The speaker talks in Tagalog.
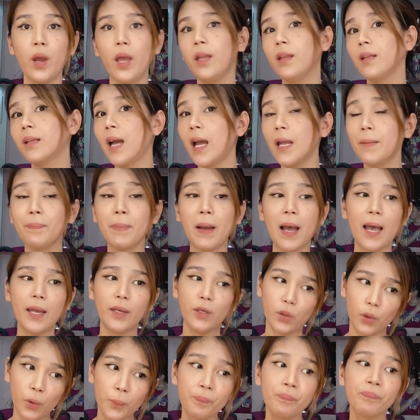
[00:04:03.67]
And kahit
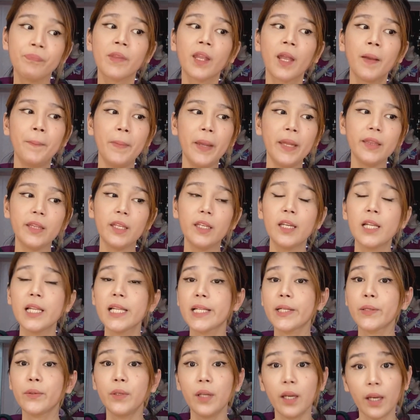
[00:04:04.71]
paano,
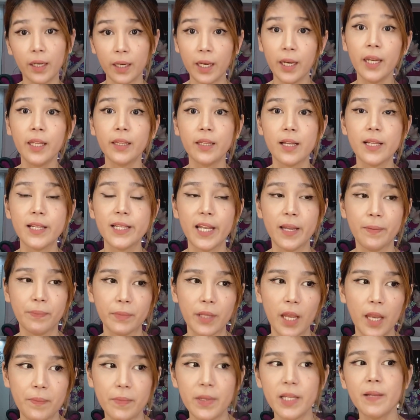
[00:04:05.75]
maintenance ko na rin at the same
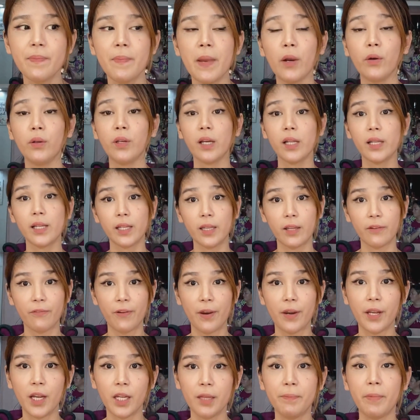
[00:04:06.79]
time is meron na nga sa The
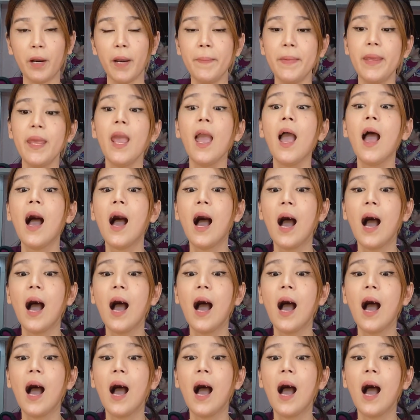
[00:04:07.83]
Fair God Barbie